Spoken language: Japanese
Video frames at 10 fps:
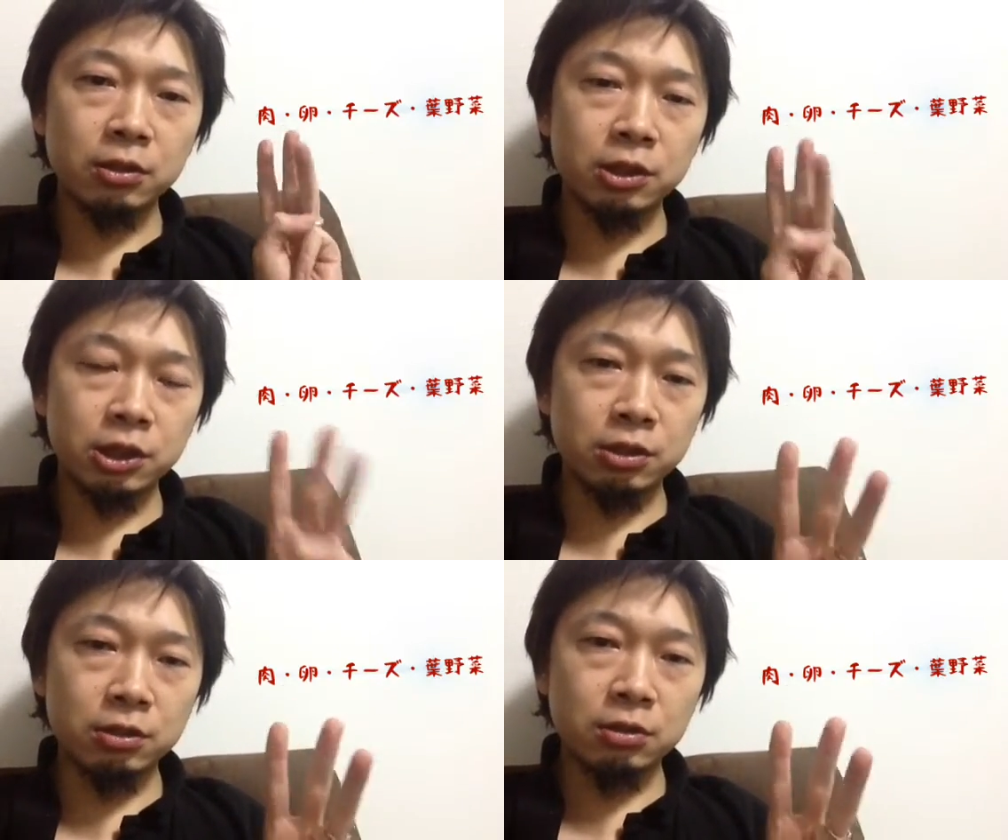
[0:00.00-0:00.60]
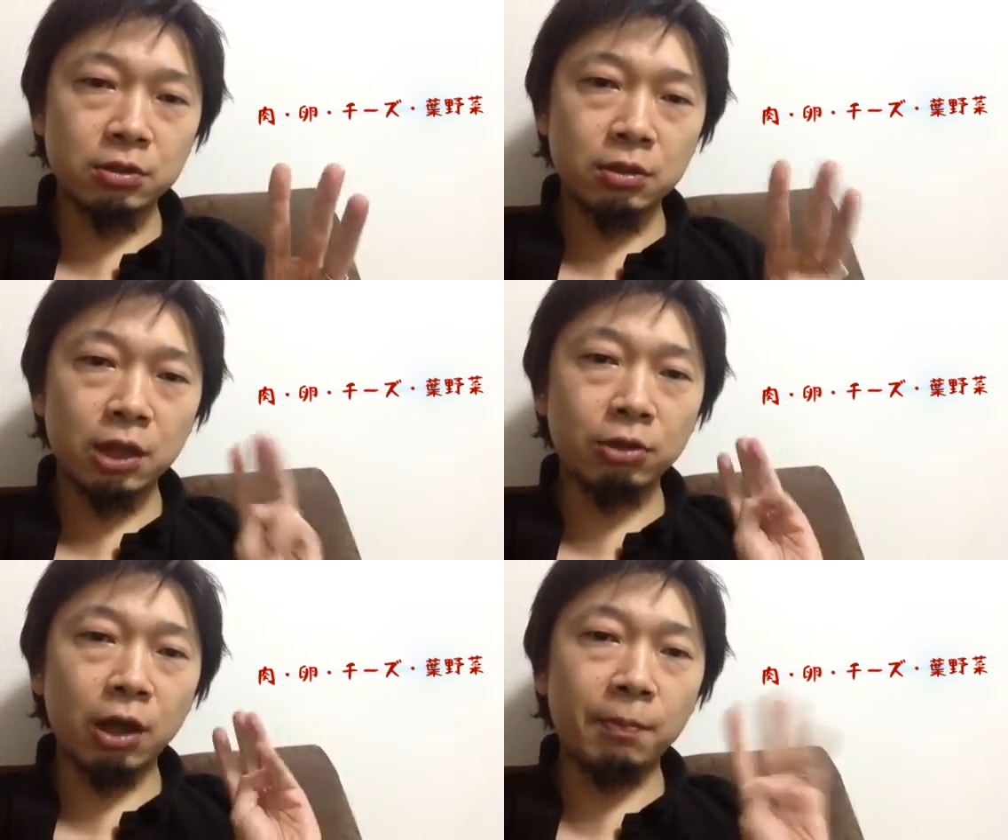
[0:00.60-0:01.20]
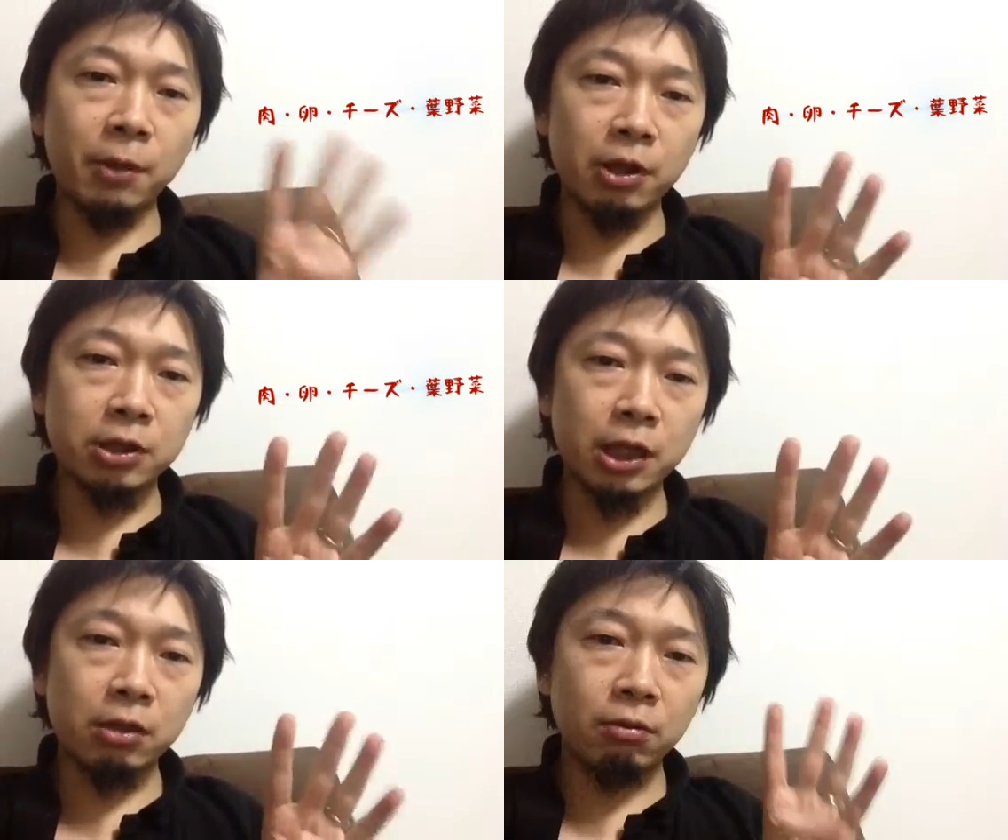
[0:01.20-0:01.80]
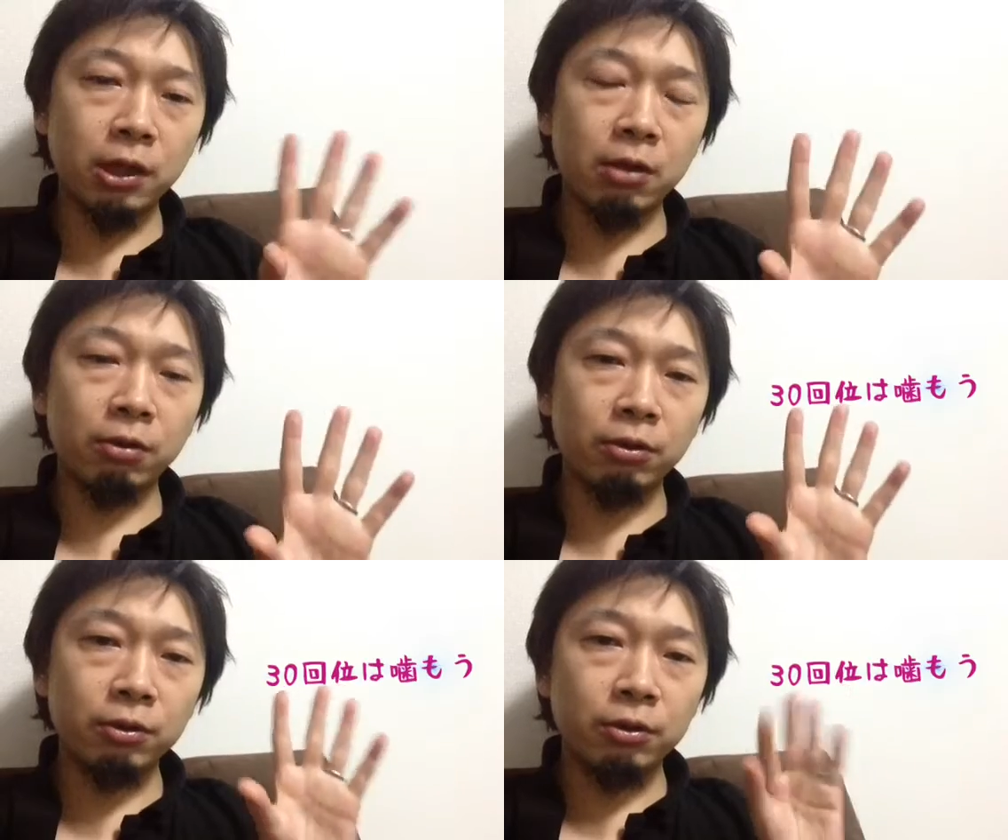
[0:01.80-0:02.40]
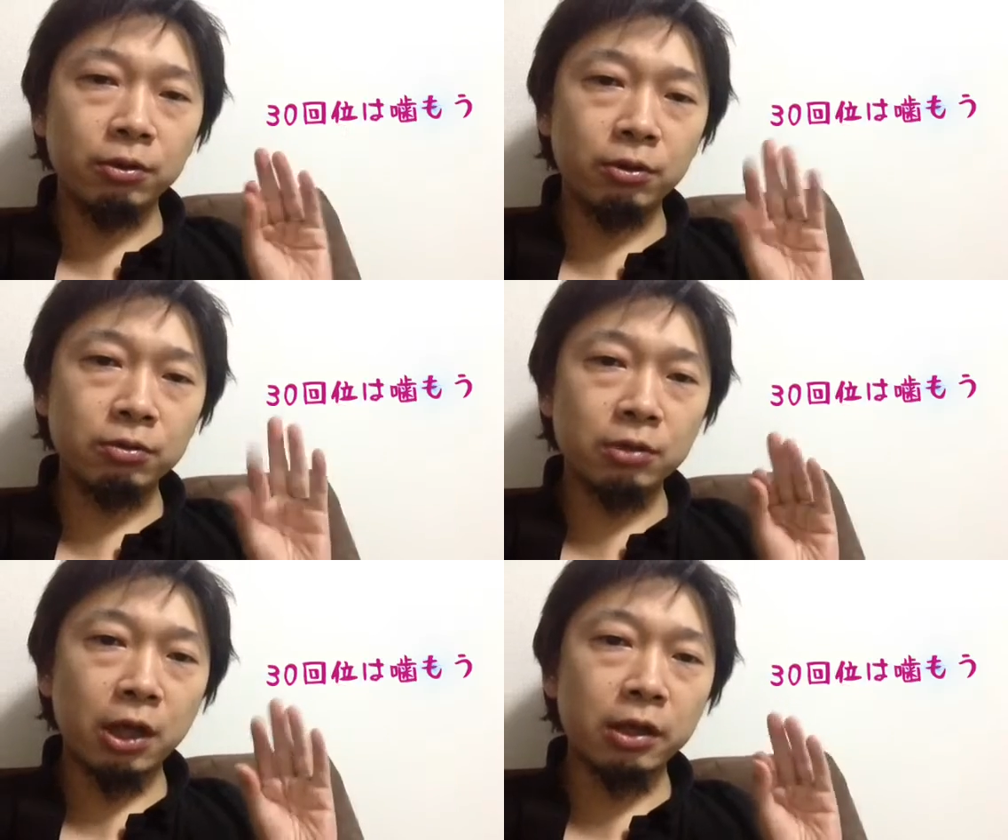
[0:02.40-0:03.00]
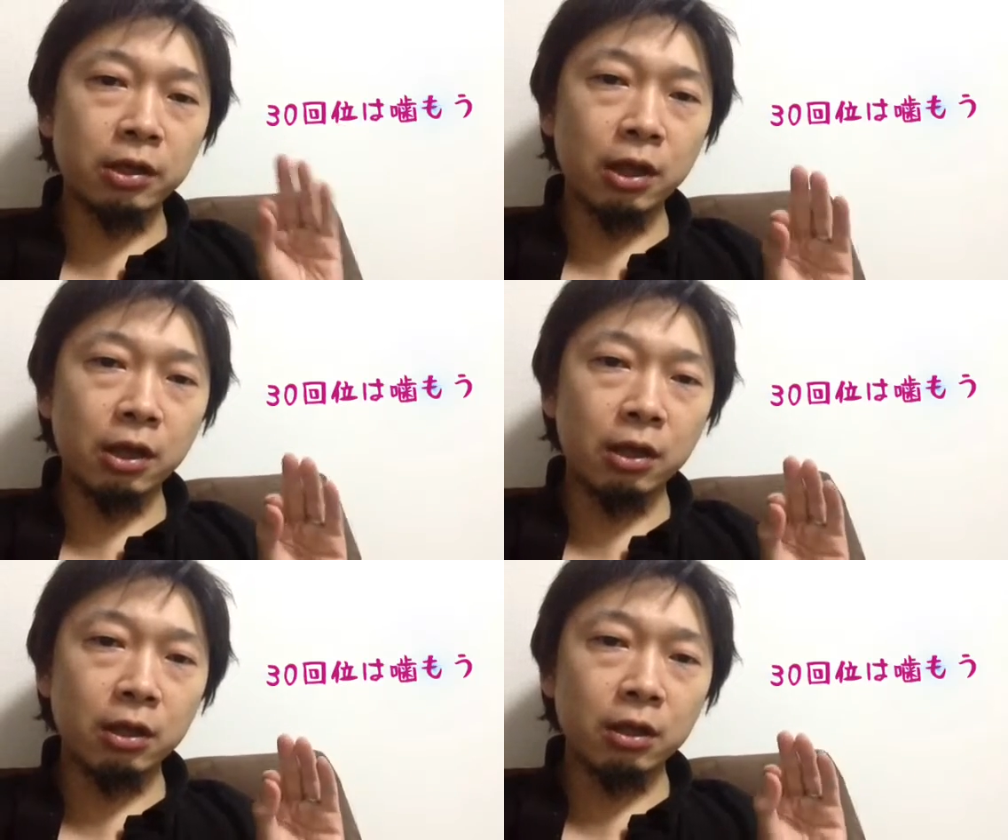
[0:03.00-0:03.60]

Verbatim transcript: チーズ、あと葉っぱの野菜、これらをよく噛んで